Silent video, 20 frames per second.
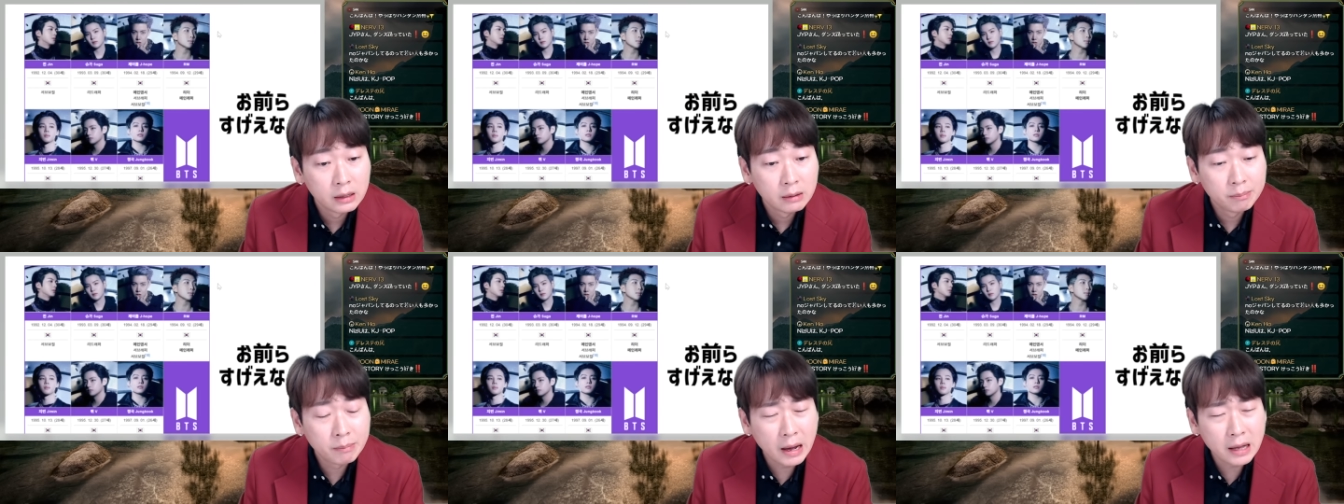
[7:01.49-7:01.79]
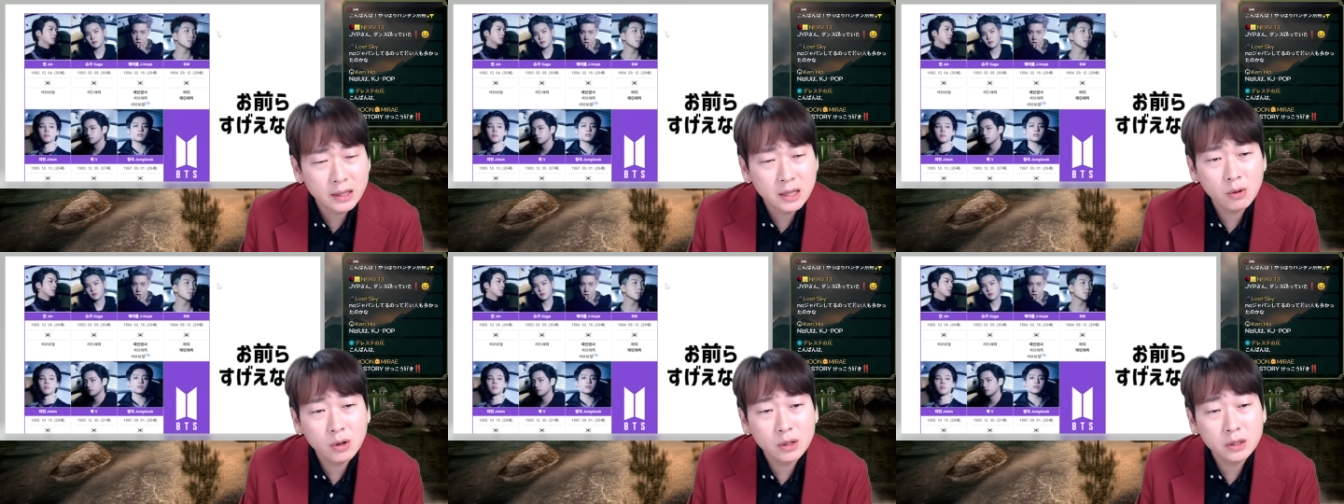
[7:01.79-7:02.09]

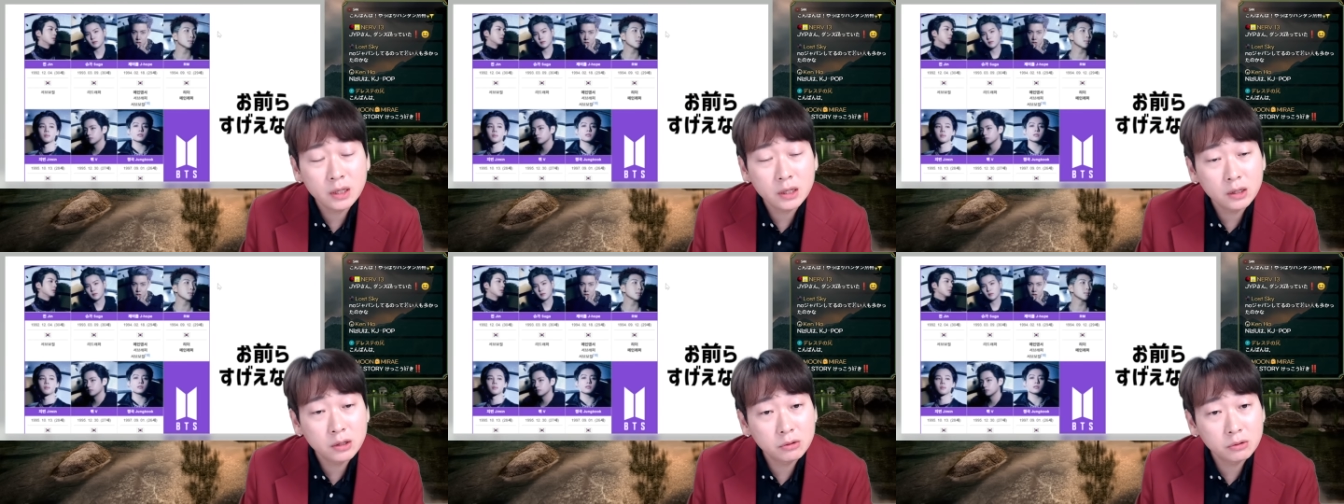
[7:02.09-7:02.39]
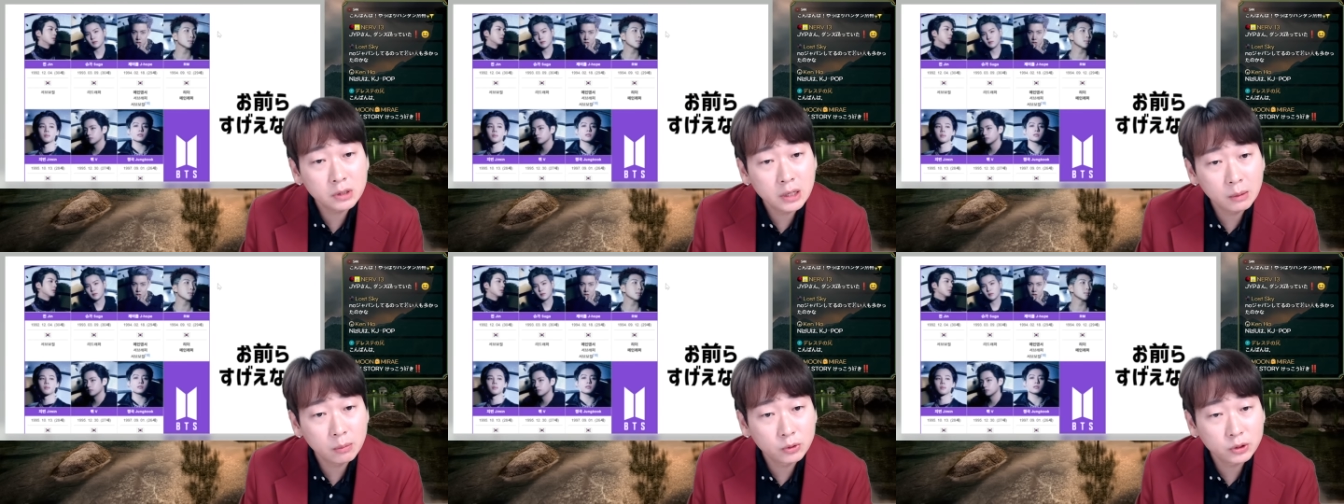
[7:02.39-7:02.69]
真似はできる
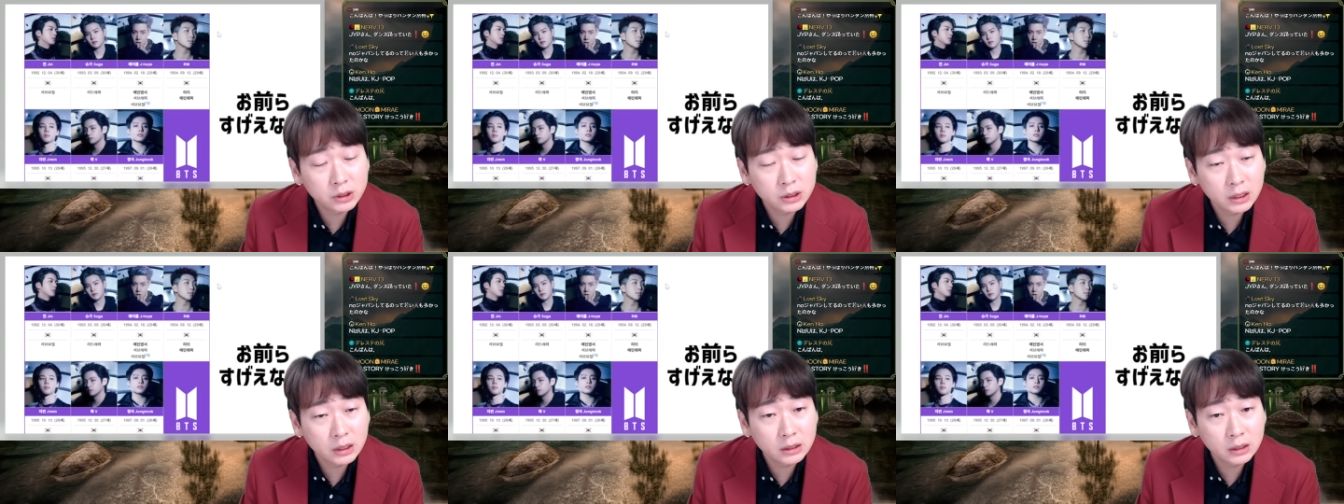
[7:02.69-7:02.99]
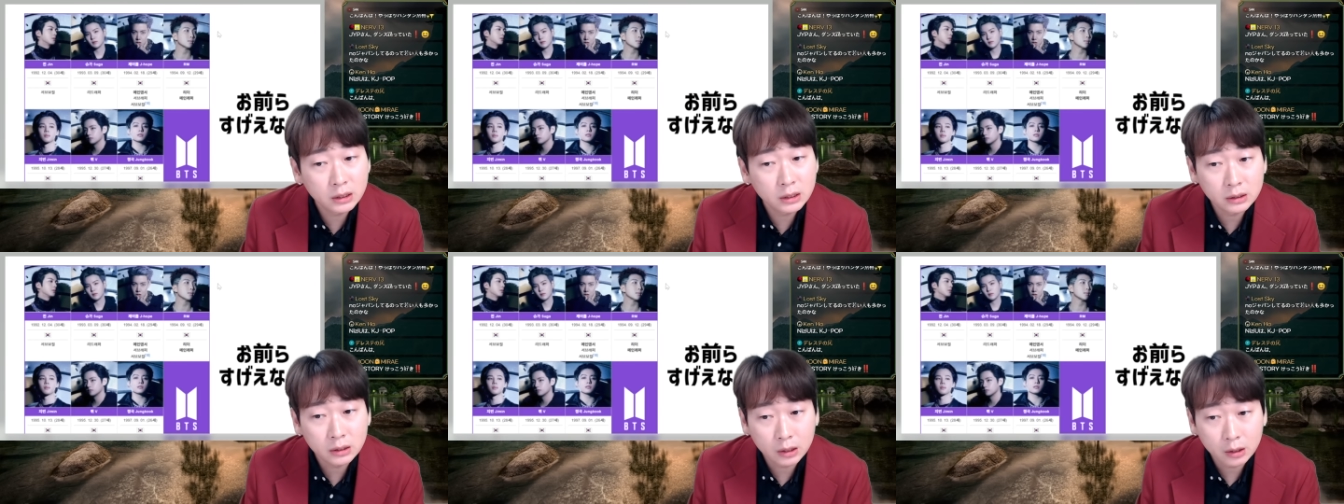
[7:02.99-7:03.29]
かもしれ
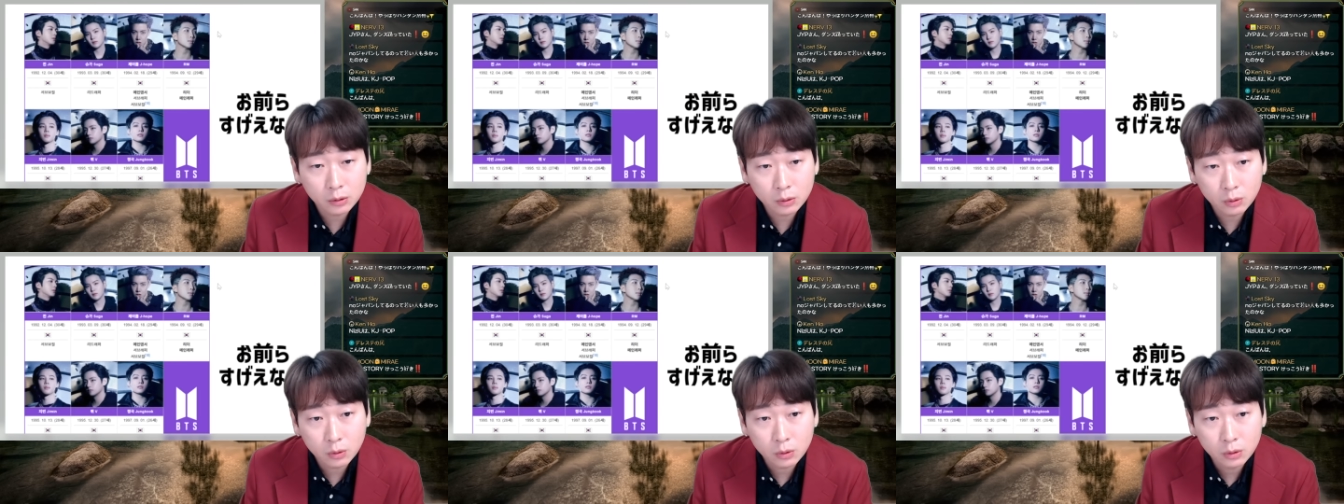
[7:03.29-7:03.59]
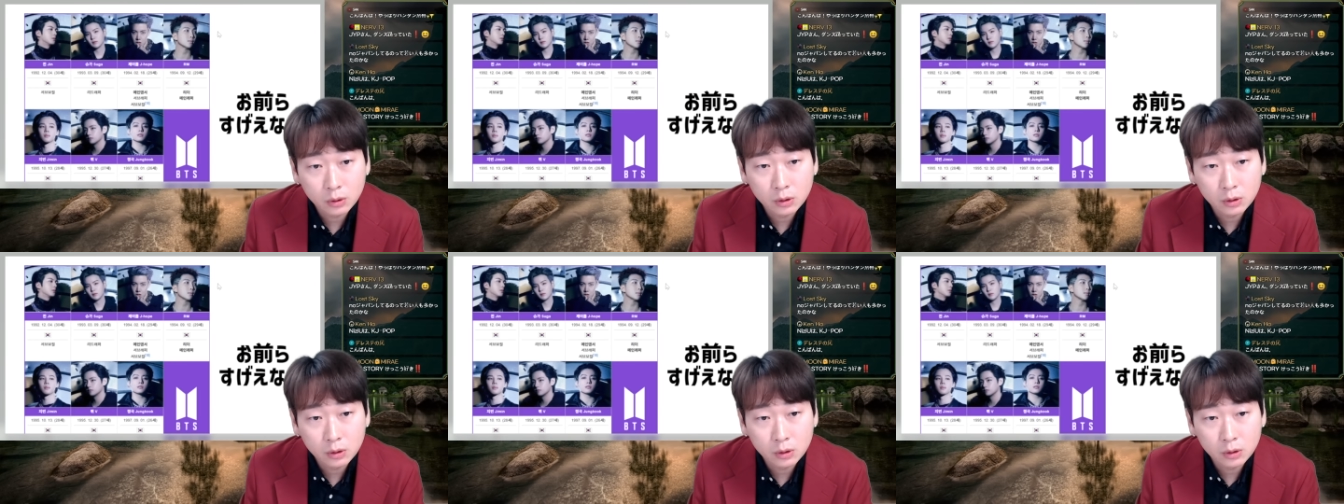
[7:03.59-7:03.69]
ないんだけど、